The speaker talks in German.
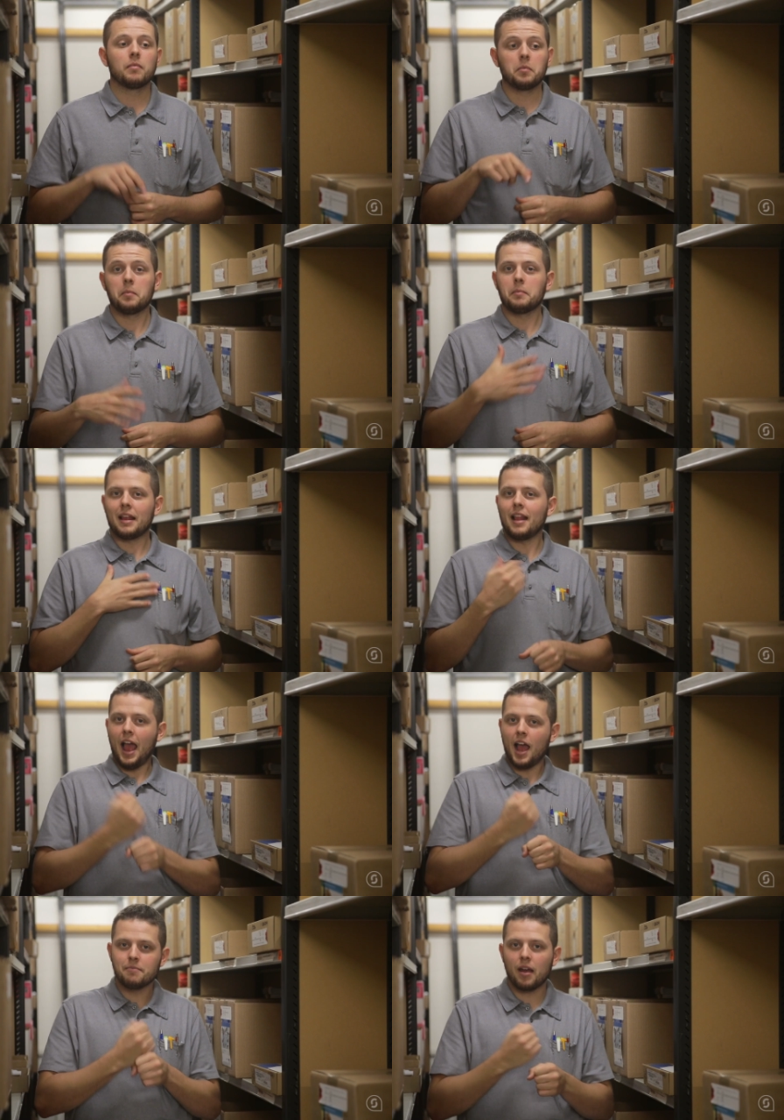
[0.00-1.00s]
Meine
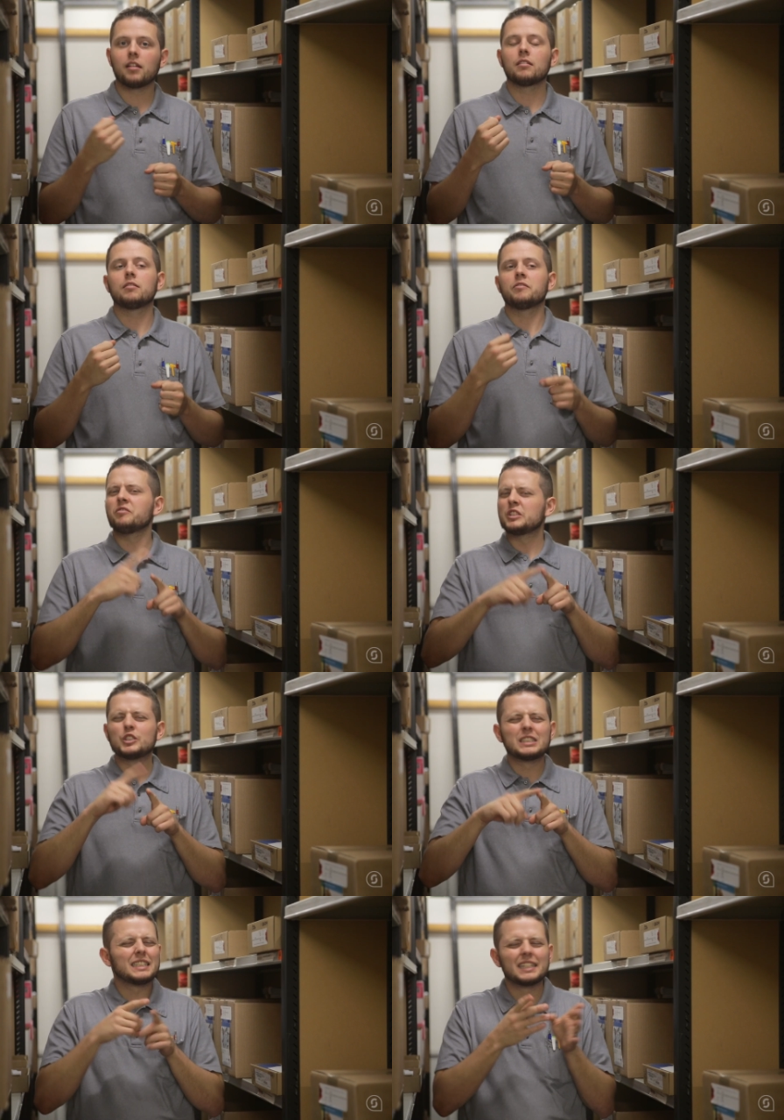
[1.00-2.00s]
Arbeit im Spital
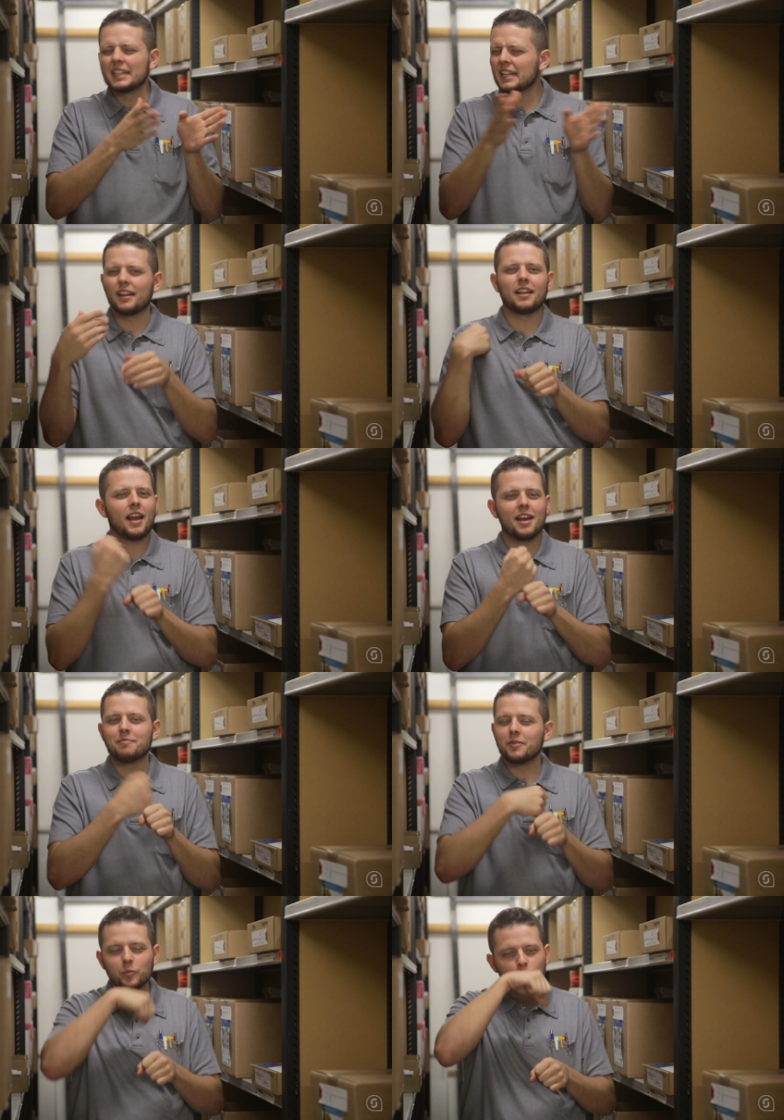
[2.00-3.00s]
beinhaltet verschiedene
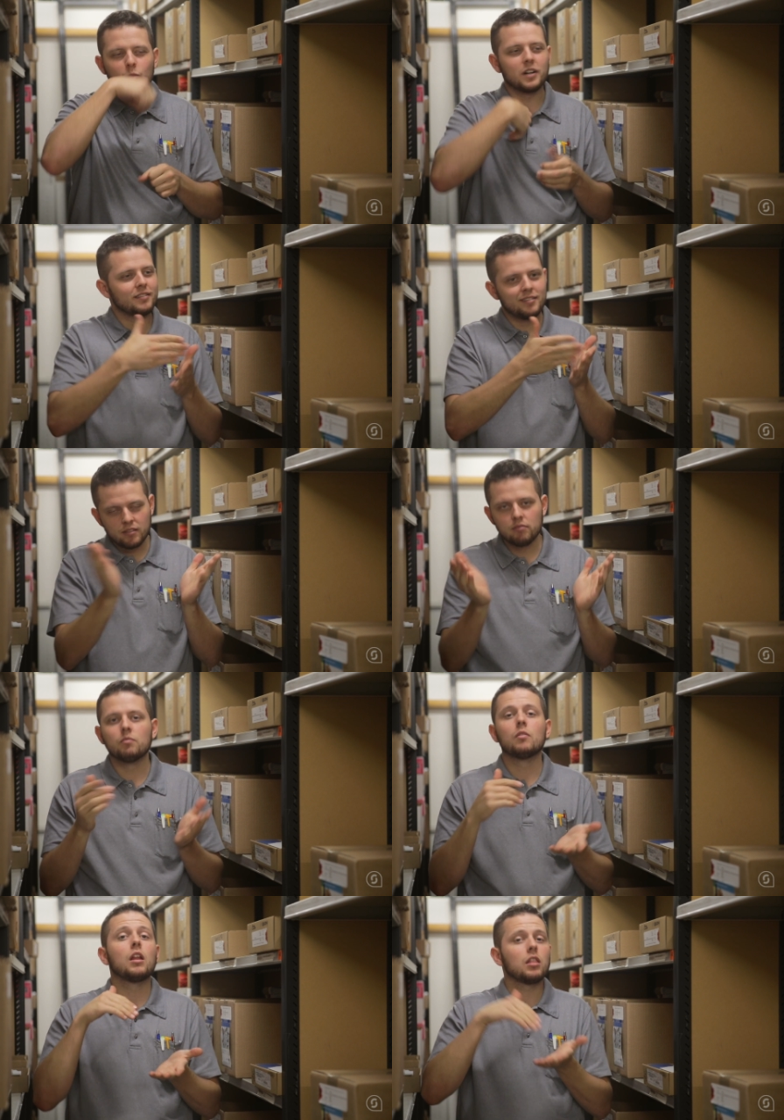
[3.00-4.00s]
Tätigkeiten, das
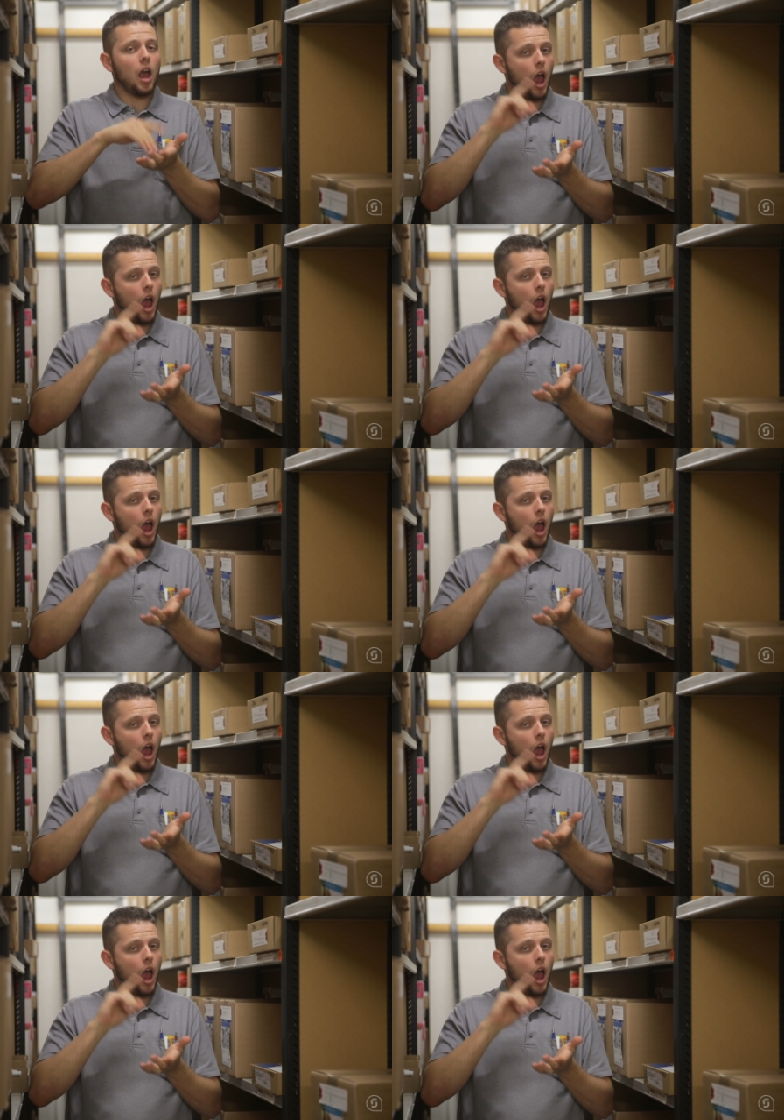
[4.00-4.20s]
liebe ich.